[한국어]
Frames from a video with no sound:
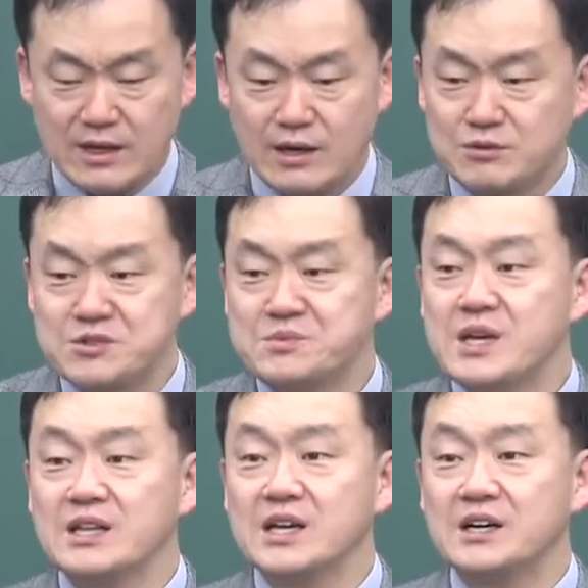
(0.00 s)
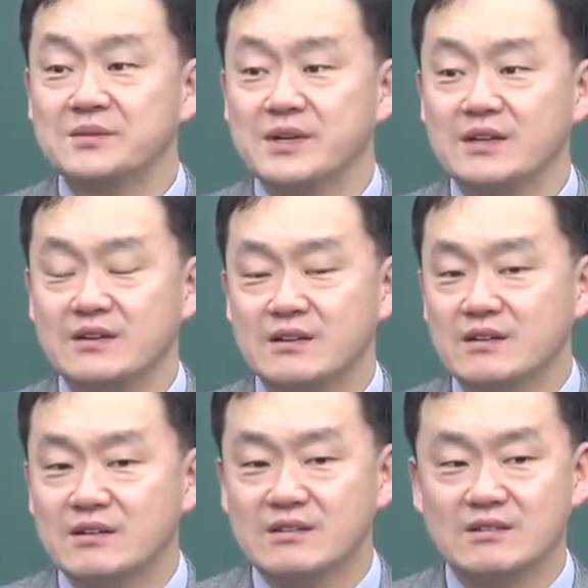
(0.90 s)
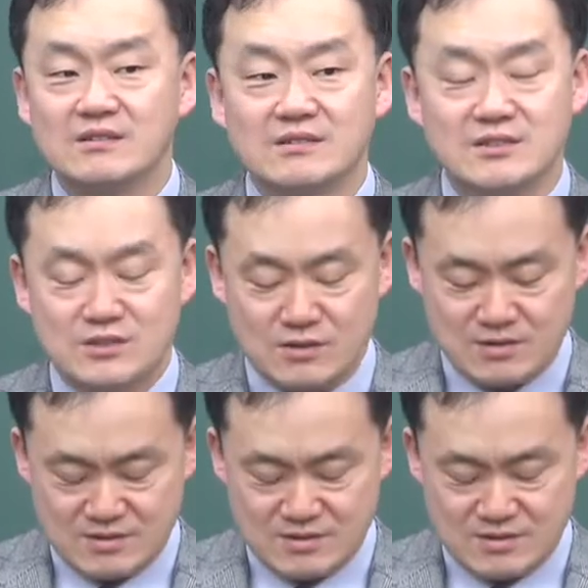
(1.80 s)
알고 싶지 않다 그 말이에요. 그렇죠?